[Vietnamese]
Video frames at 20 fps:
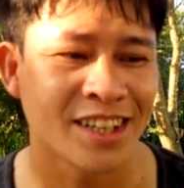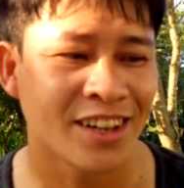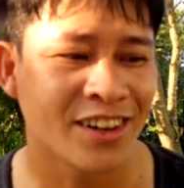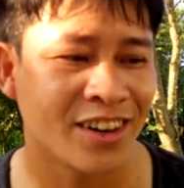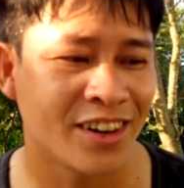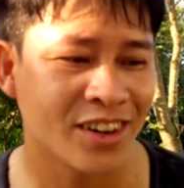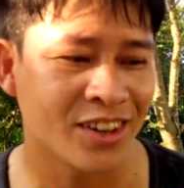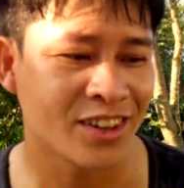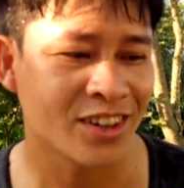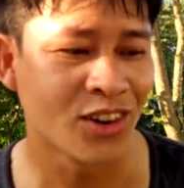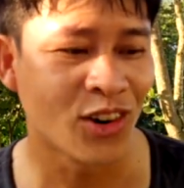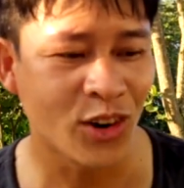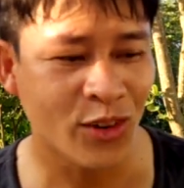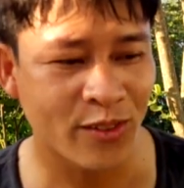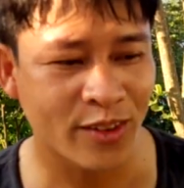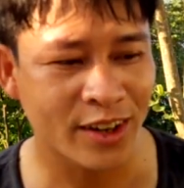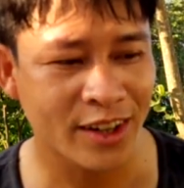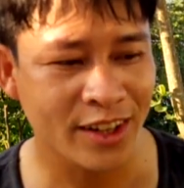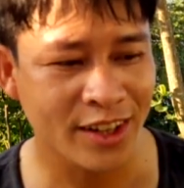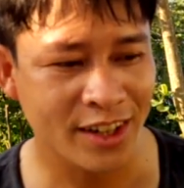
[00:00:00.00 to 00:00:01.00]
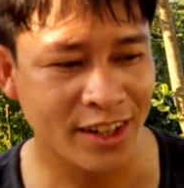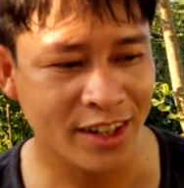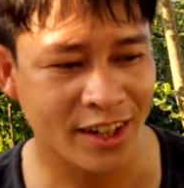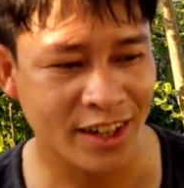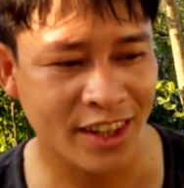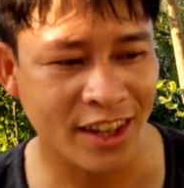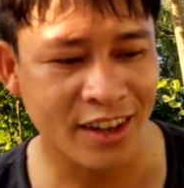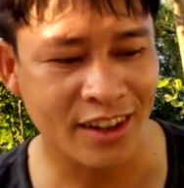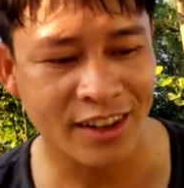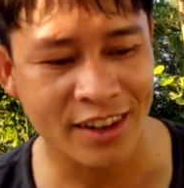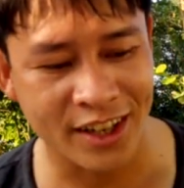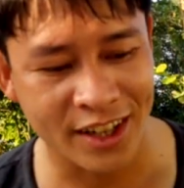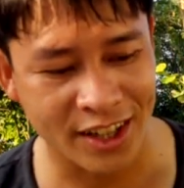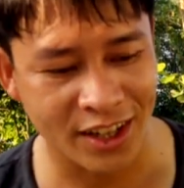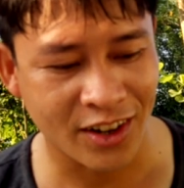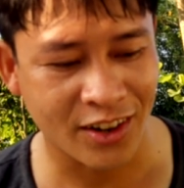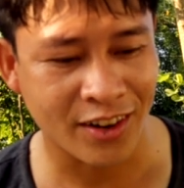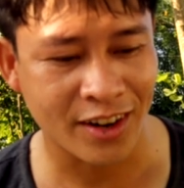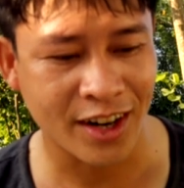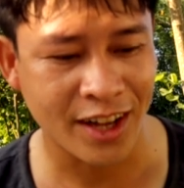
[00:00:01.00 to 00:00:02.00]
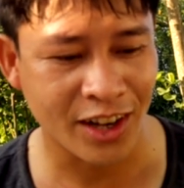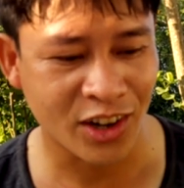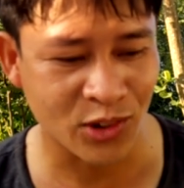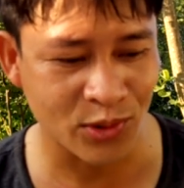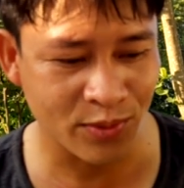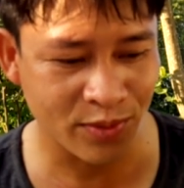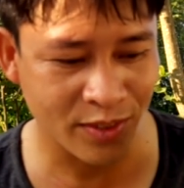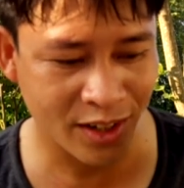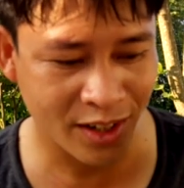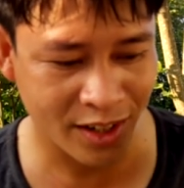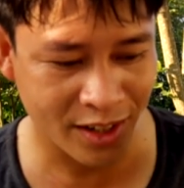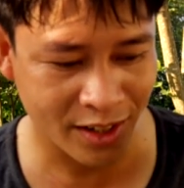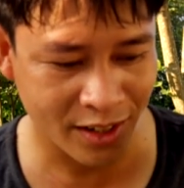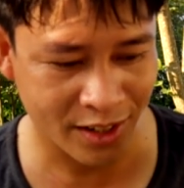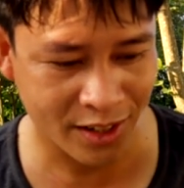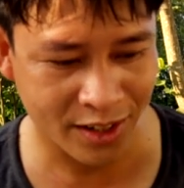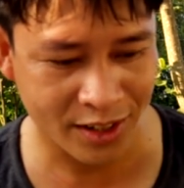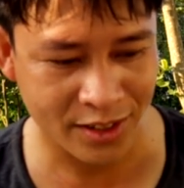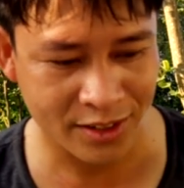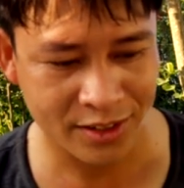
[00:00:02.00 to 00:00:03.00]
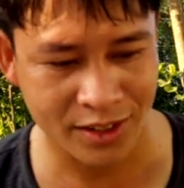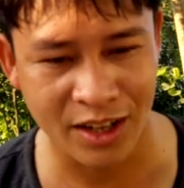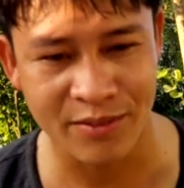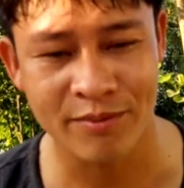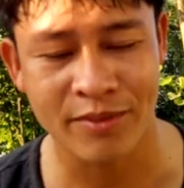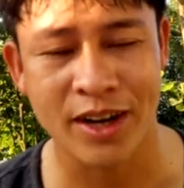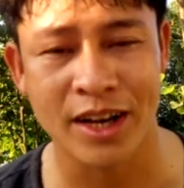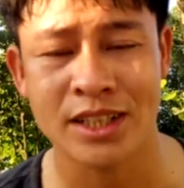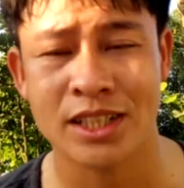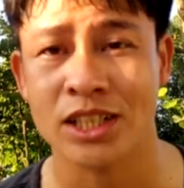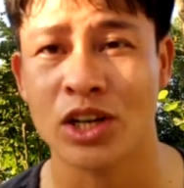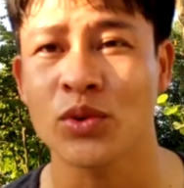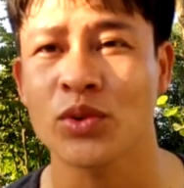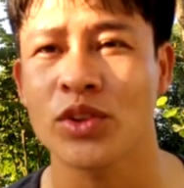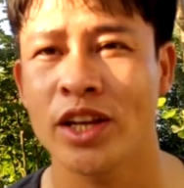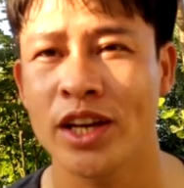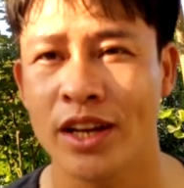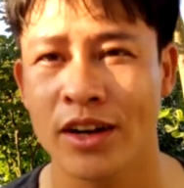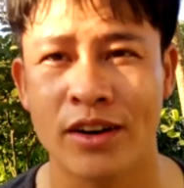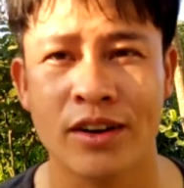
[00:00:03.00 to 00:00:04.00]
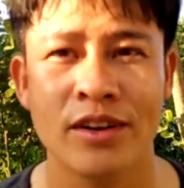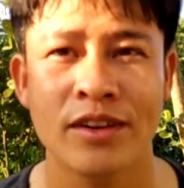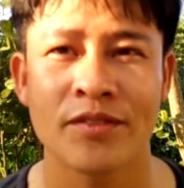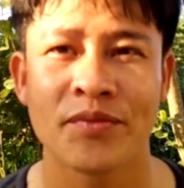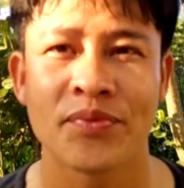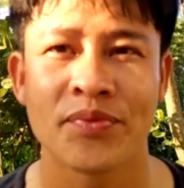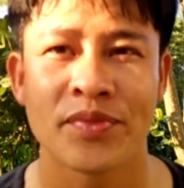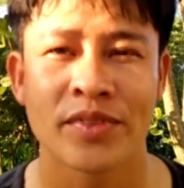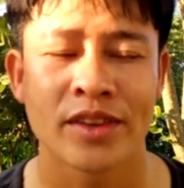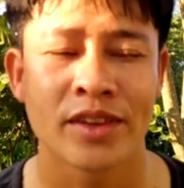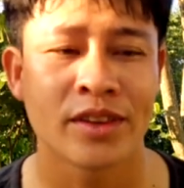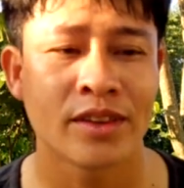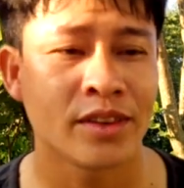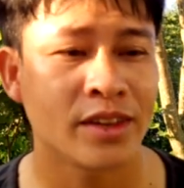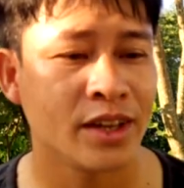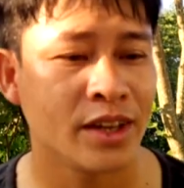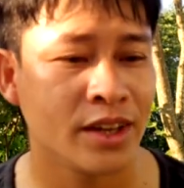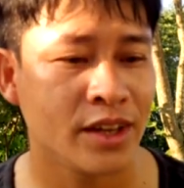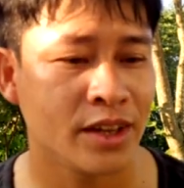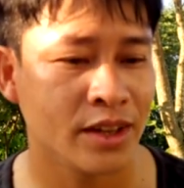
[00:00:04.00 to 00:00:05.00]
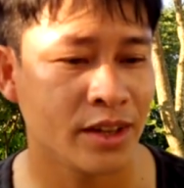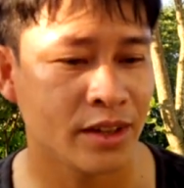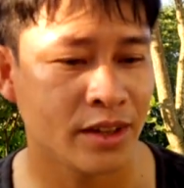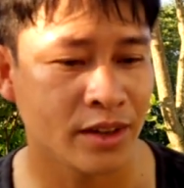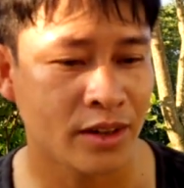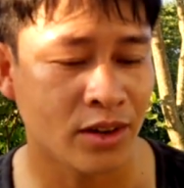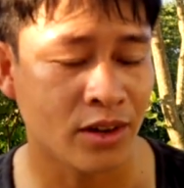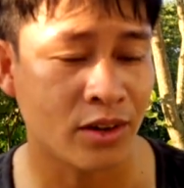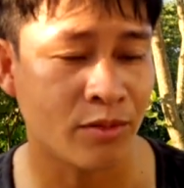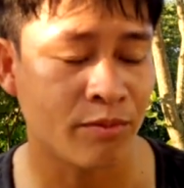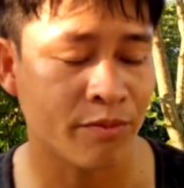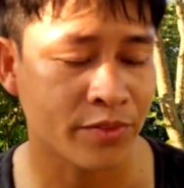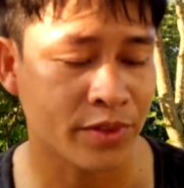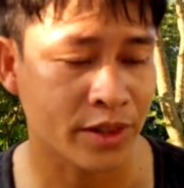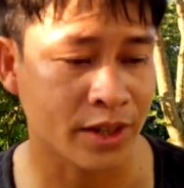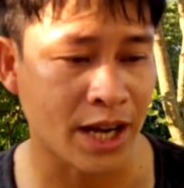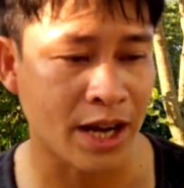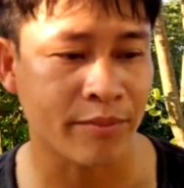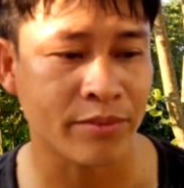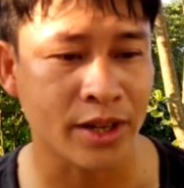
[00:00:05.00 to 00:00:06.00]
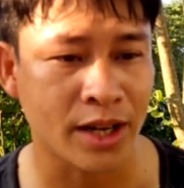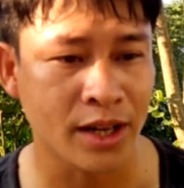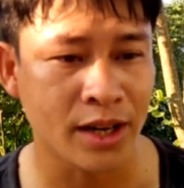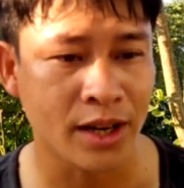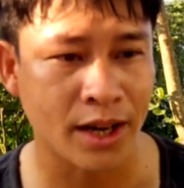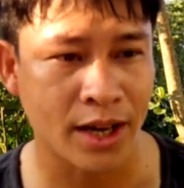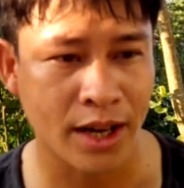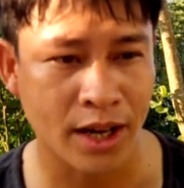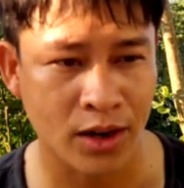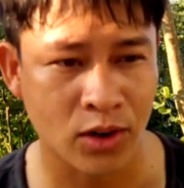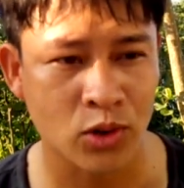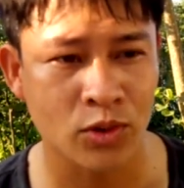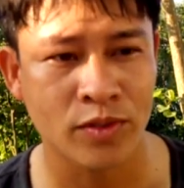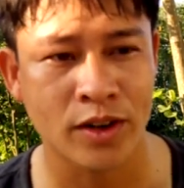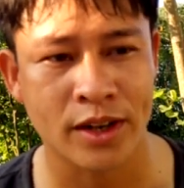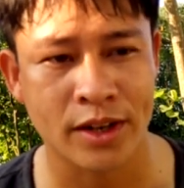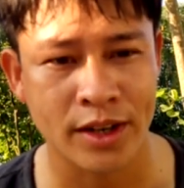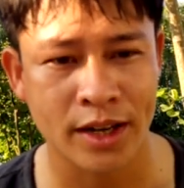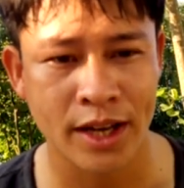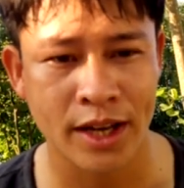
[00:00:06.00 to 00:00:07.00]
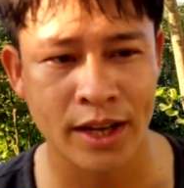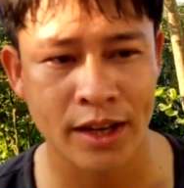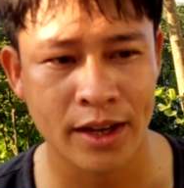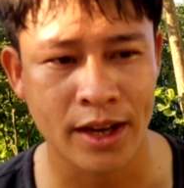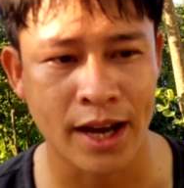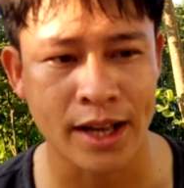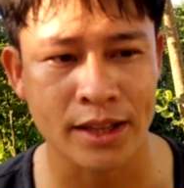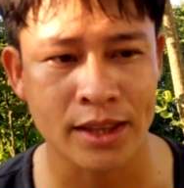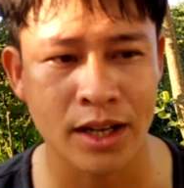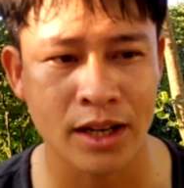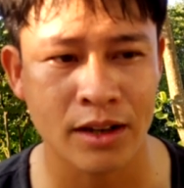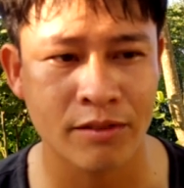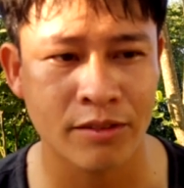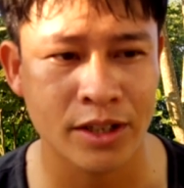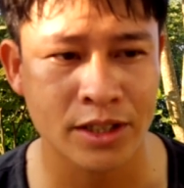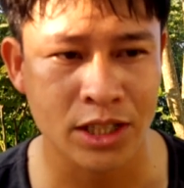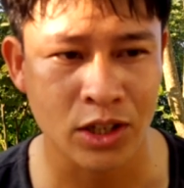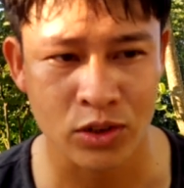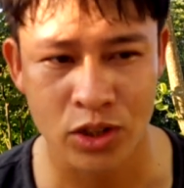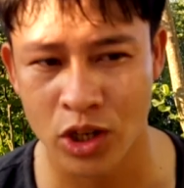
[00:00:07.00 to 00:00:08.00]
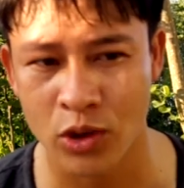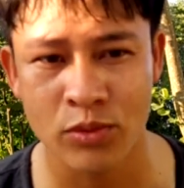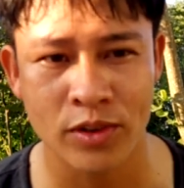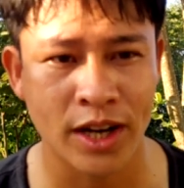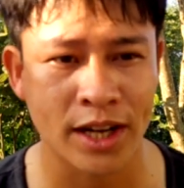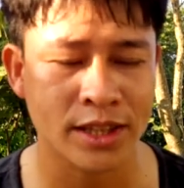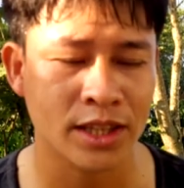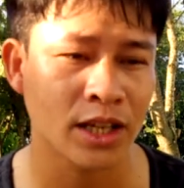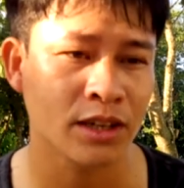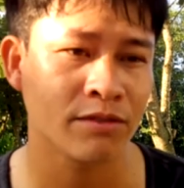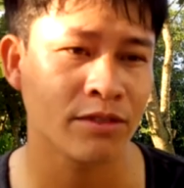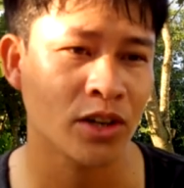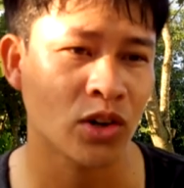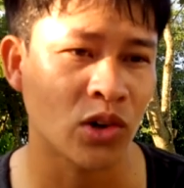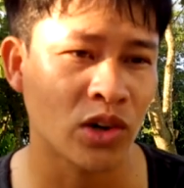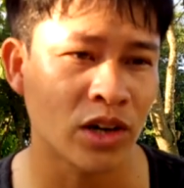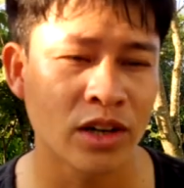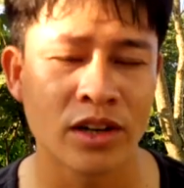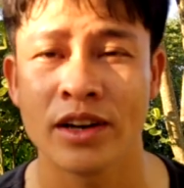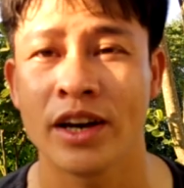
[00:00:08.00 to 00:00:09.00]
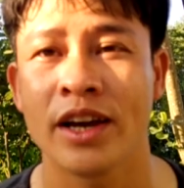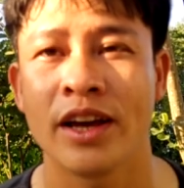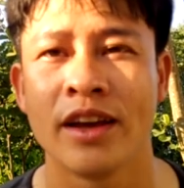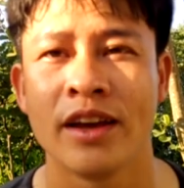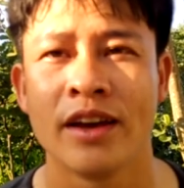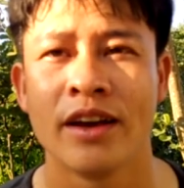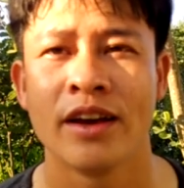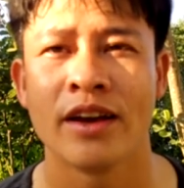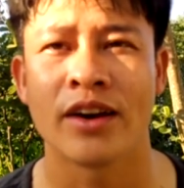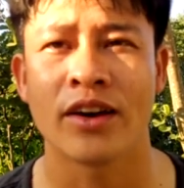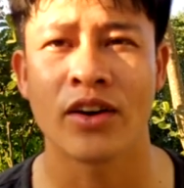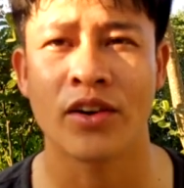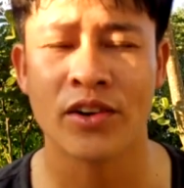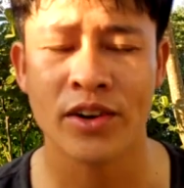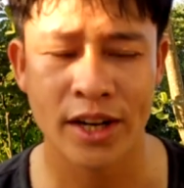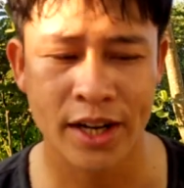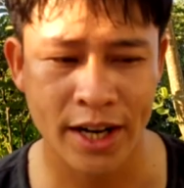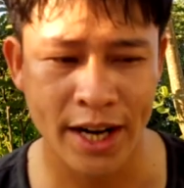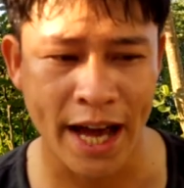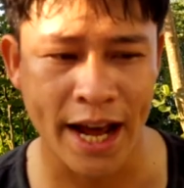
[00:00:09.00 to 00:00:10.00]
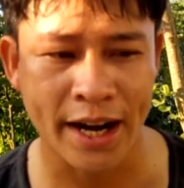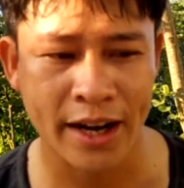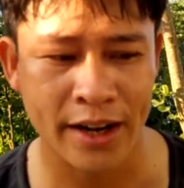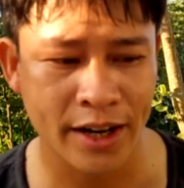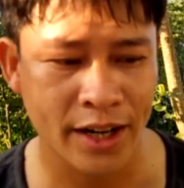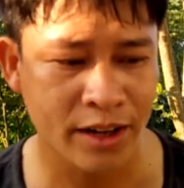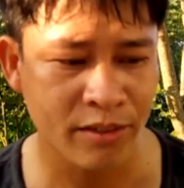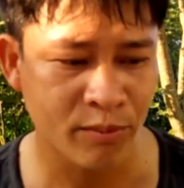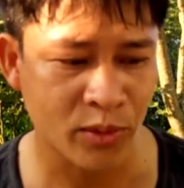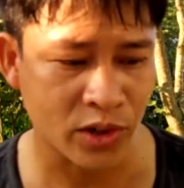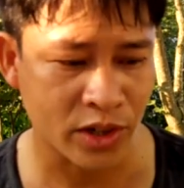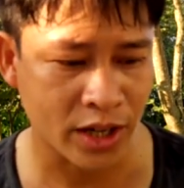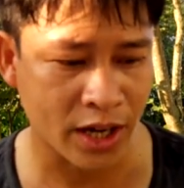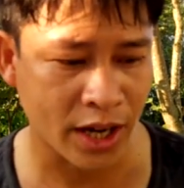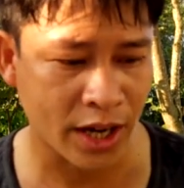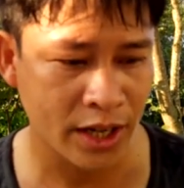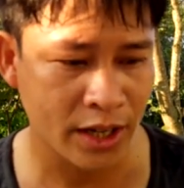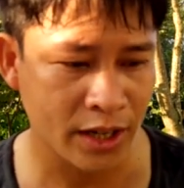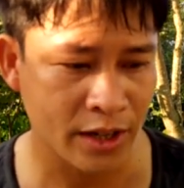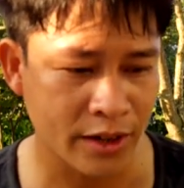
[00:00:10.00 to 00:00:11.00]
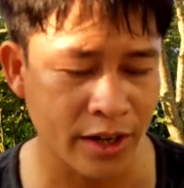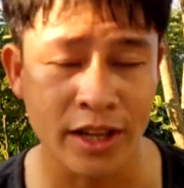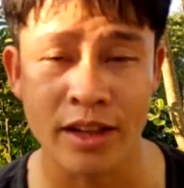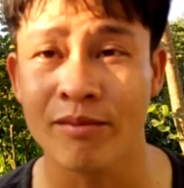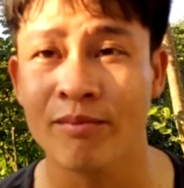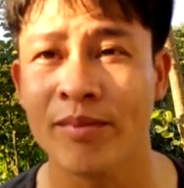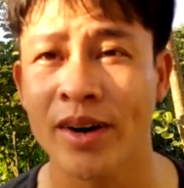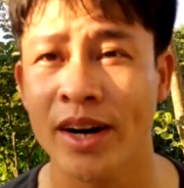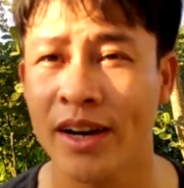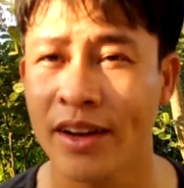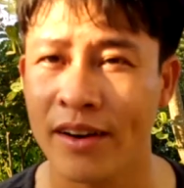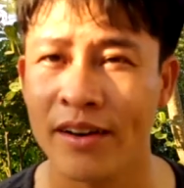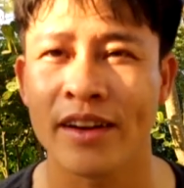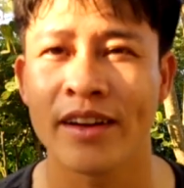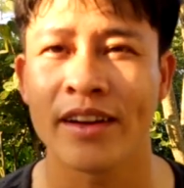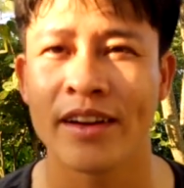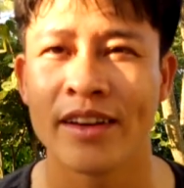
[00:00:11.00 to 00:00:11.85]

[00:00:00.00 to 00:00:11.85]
còn đối với là những người thì họ lại cũng là tầm cái sáu tỷ đó, thì họ cảm thấy là à, khu vực này hạ tầng về giao thông, hạ tầng về con người nó đã đạt đến một cái đỉnh mới rồi.